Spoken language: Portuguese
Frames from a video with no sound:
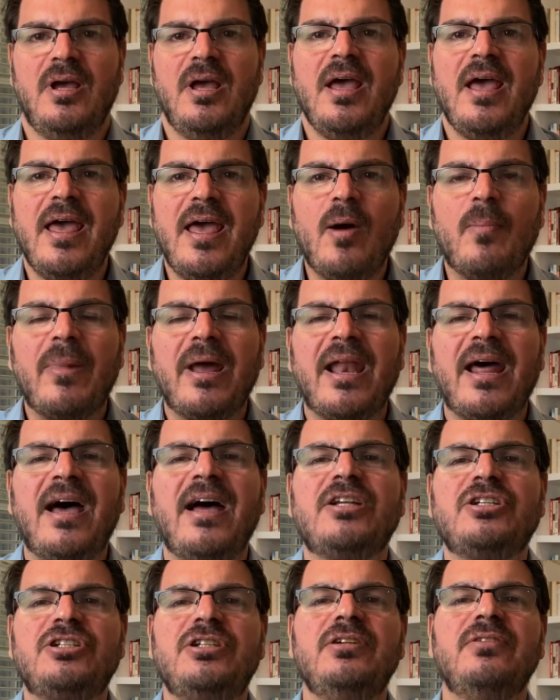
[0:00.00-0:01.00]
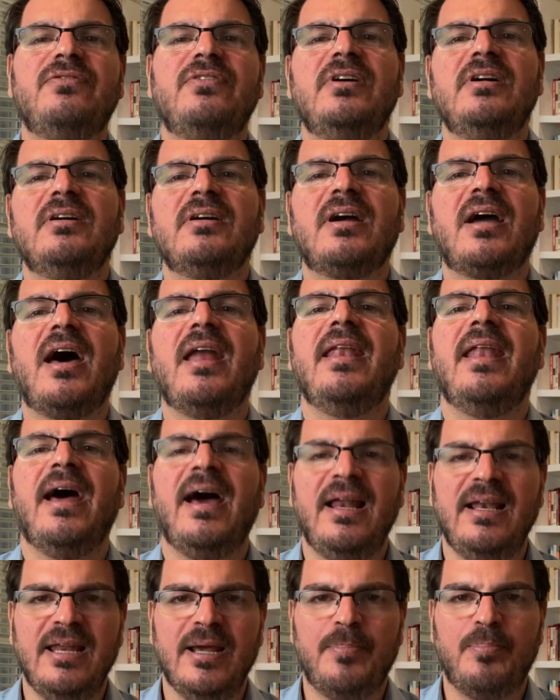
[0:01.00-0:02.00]
É uma narrativa
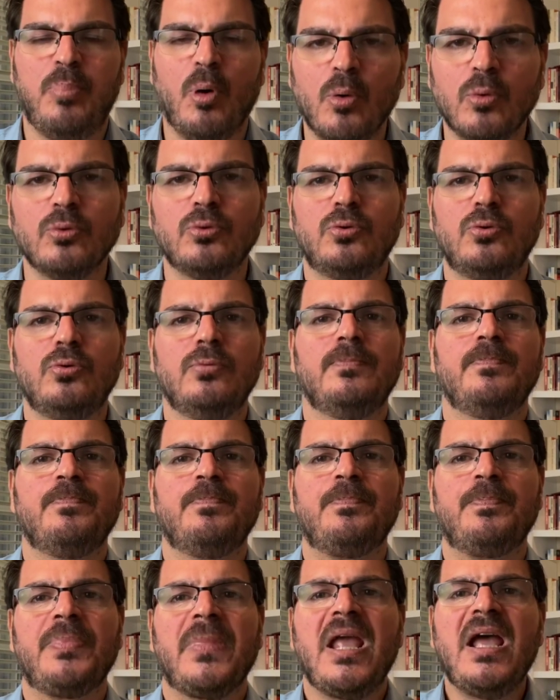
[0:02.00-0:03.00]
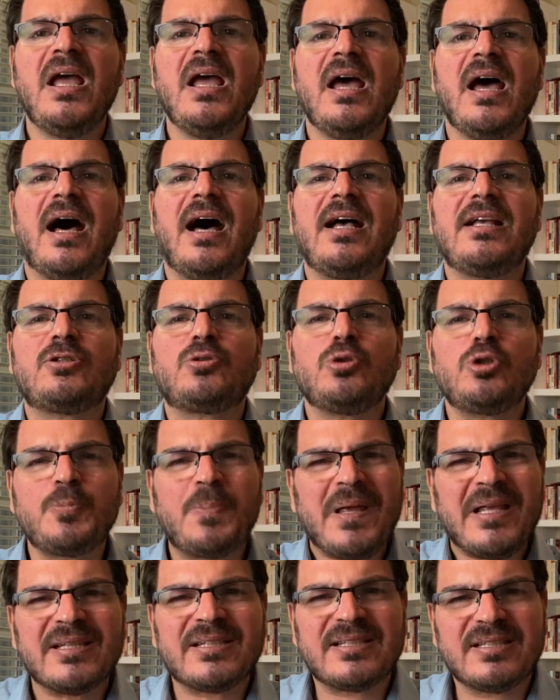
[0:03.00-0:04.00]
canalha, ponto. A
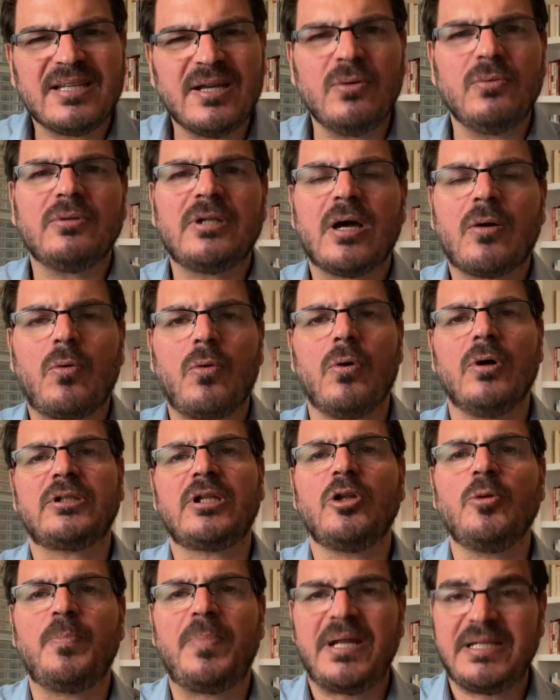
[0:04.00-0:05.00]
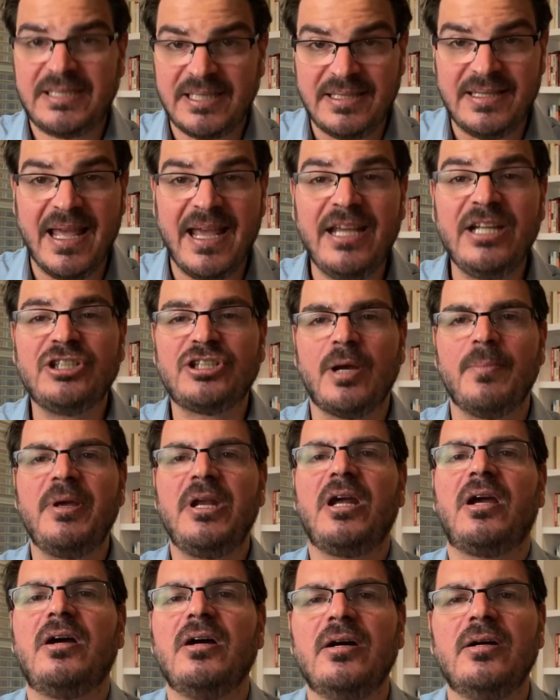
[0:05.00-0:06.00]
suspensão da conta do presidente
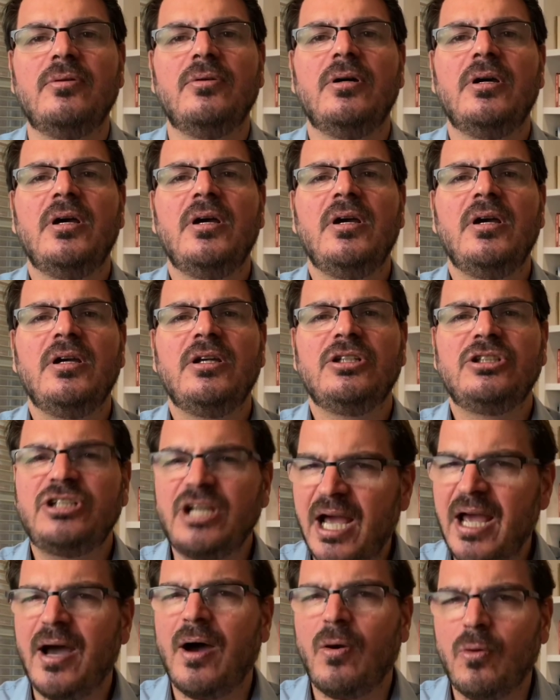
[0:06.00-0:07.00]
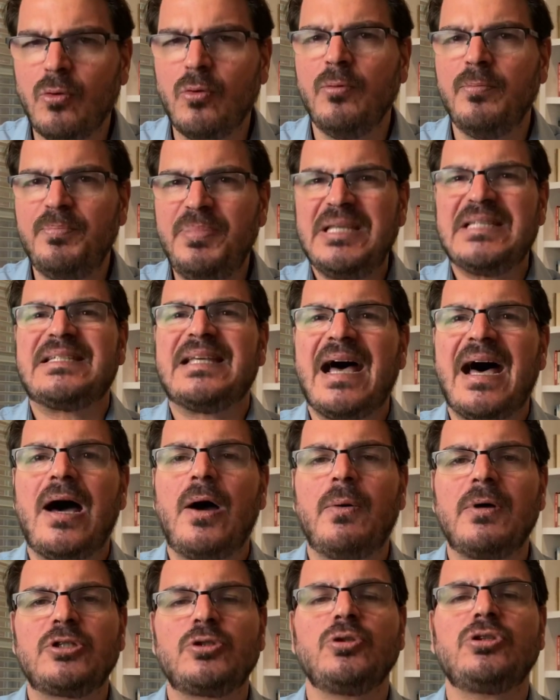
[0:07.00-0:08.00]
americano já é algo
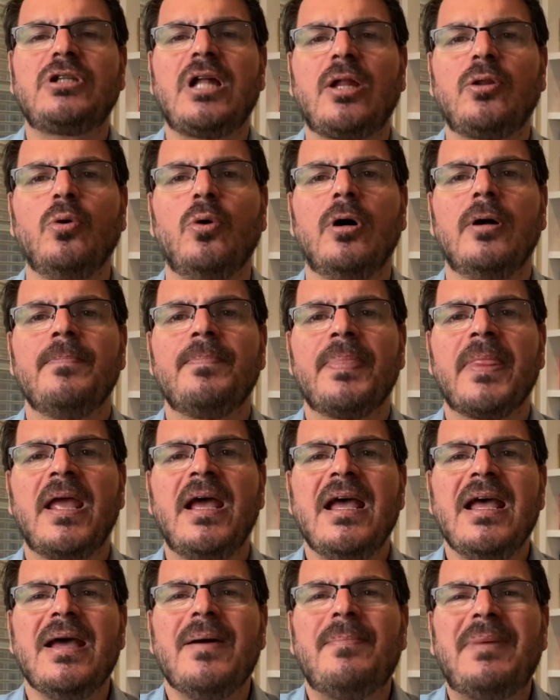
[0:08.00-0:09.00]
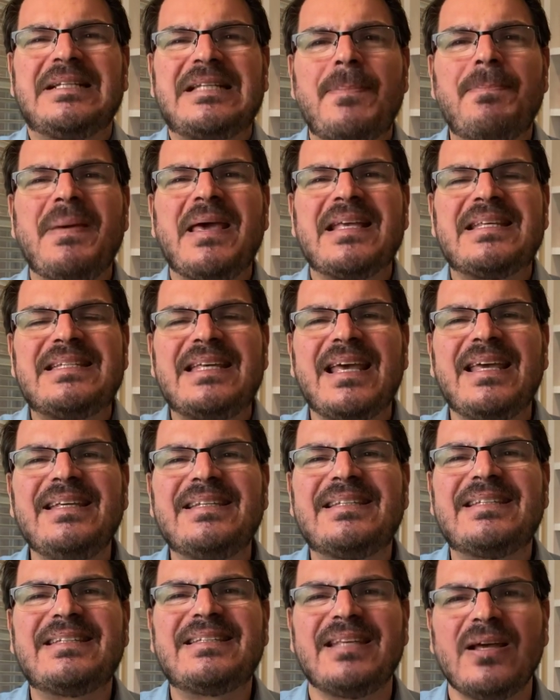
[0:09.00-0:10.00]
bizarro, assustador. Mas a
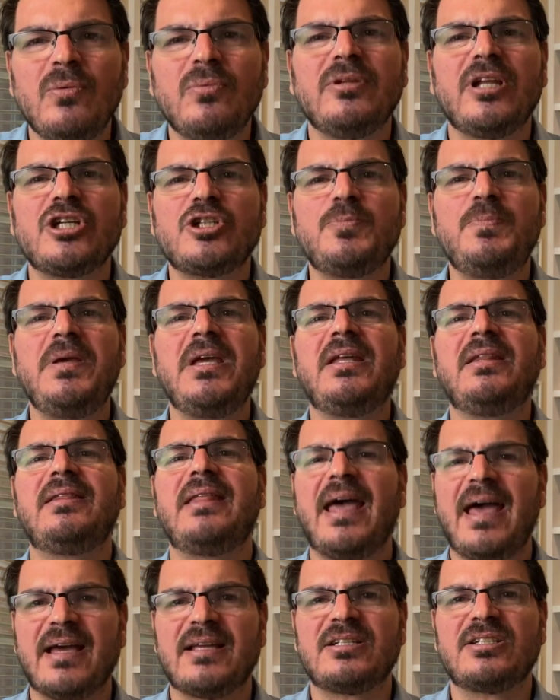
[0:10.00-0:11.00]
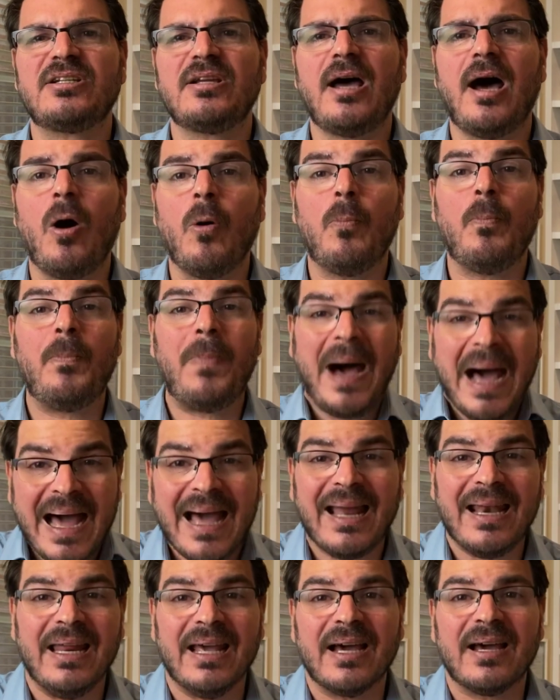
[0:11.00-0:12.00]
perseguição das big techs ao
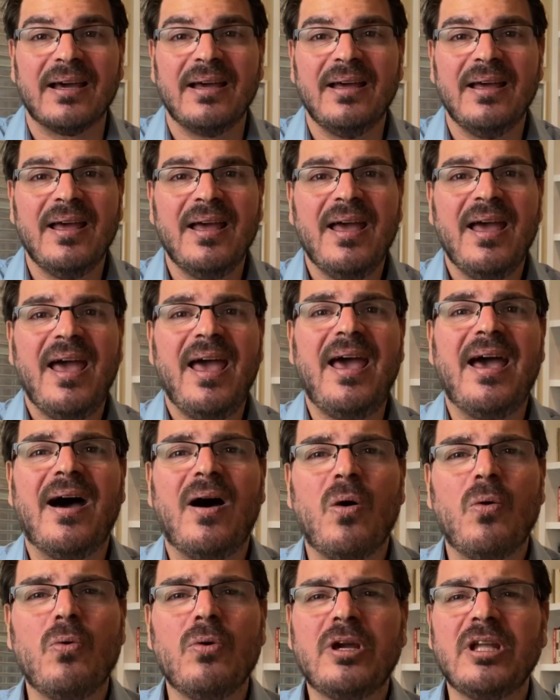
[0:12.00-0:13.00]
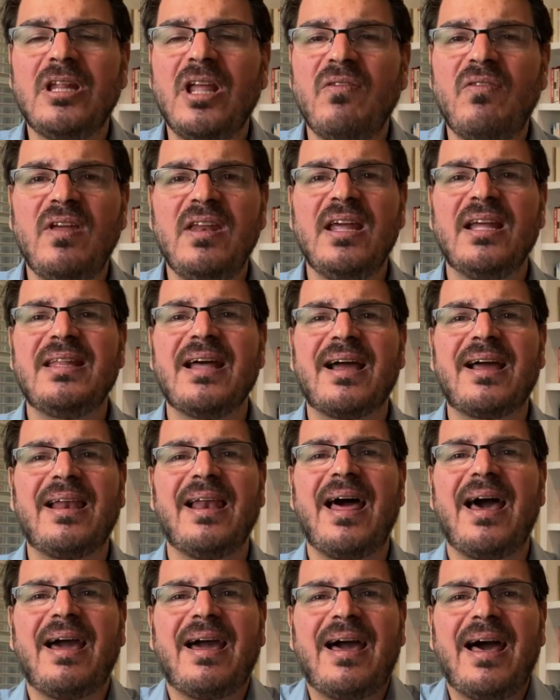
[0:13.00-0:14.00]
parler é algo que deveria dar
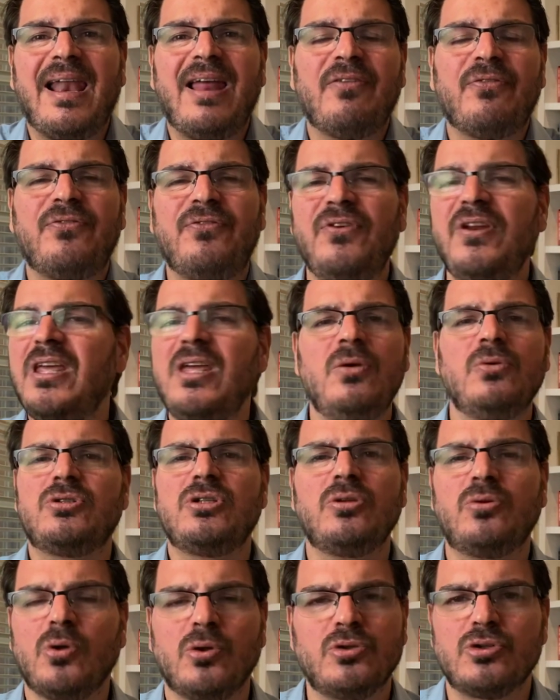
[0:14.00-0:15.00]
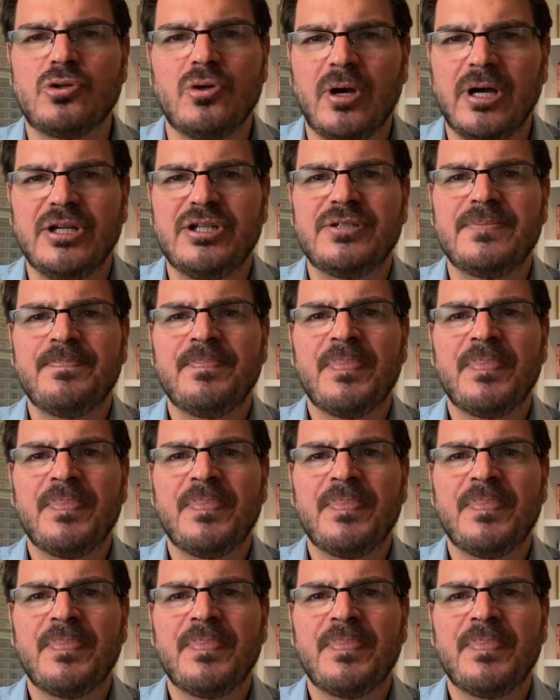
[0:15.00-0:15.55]
calafrios em todos nós